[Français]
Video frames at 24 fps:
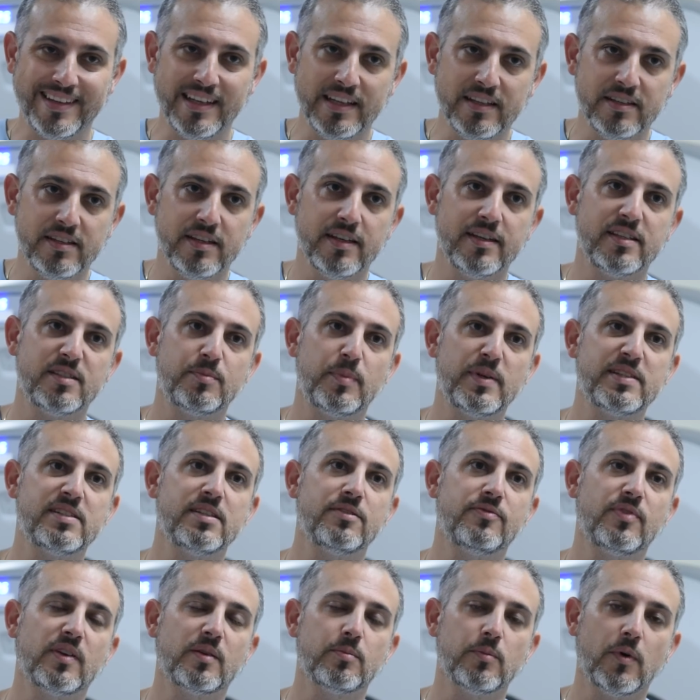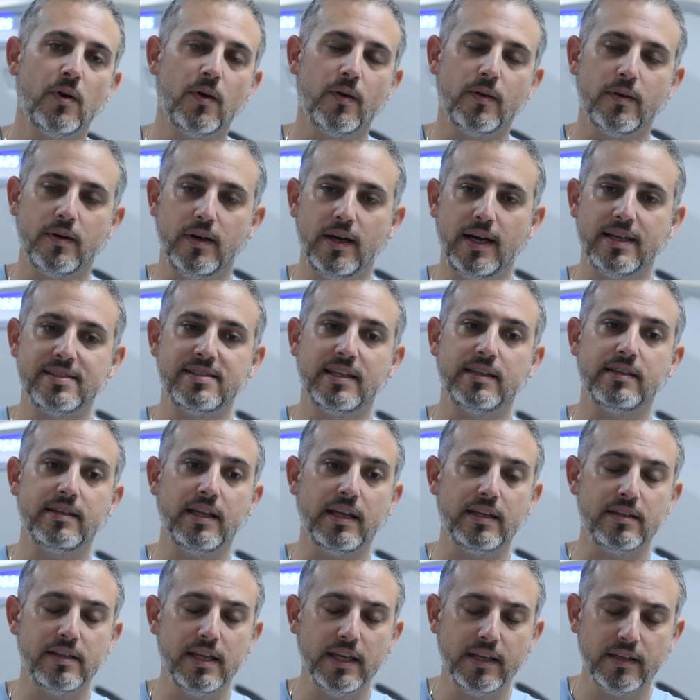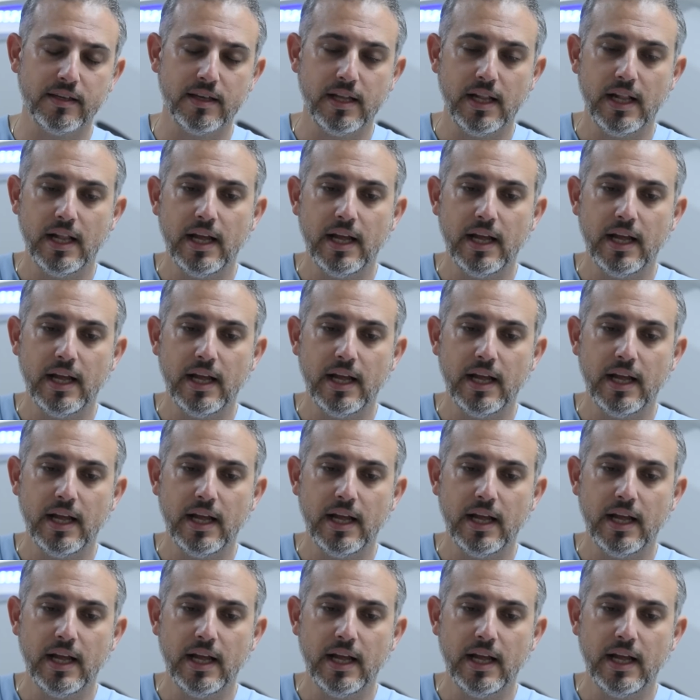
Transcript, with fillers: dédié spécifiquement à cette technique,